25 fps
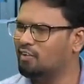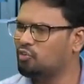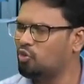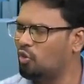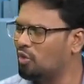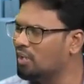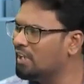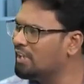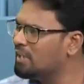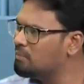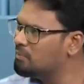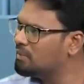
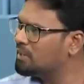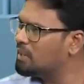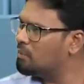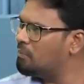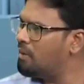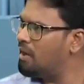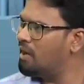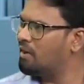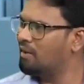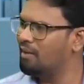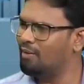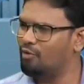தொழில்
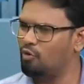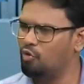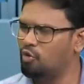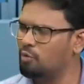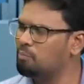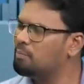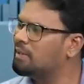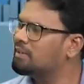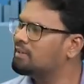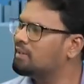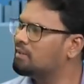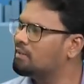நிமித்தமாக
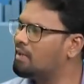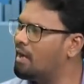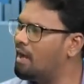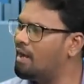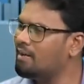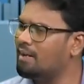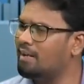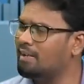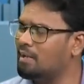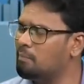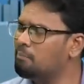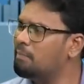குடும்பத்திற்காக
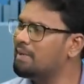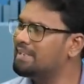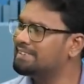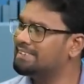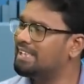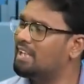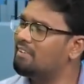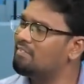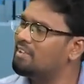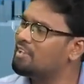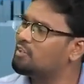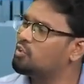நான் எப்படி
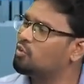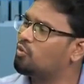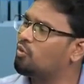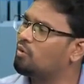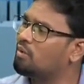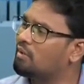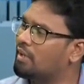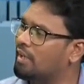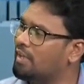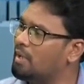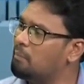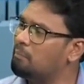செலவழித்துக்
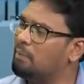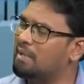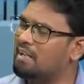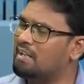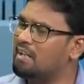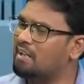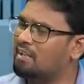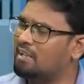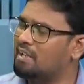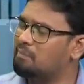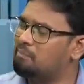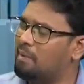கொள்கிறேன் எப்படி
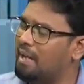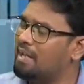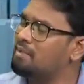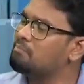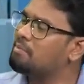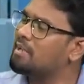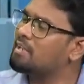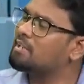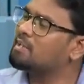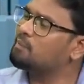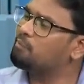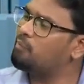நான் அதை
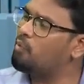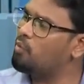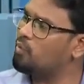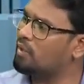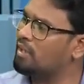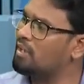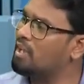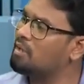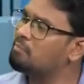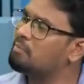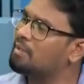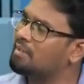பயன்படுத்தப்
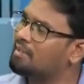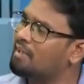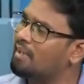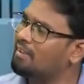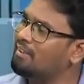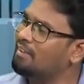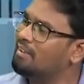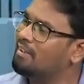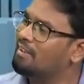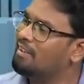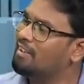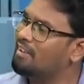போகிறேன்
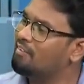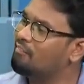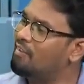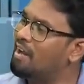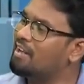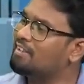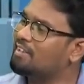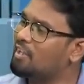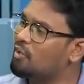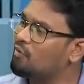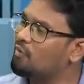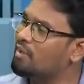என்பதுதான்
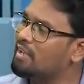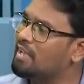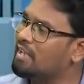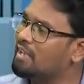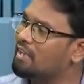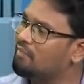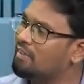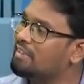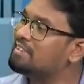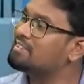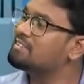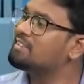
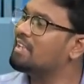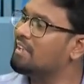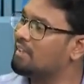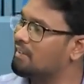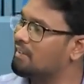வாழ்க்கையினுடைய வெற்றியே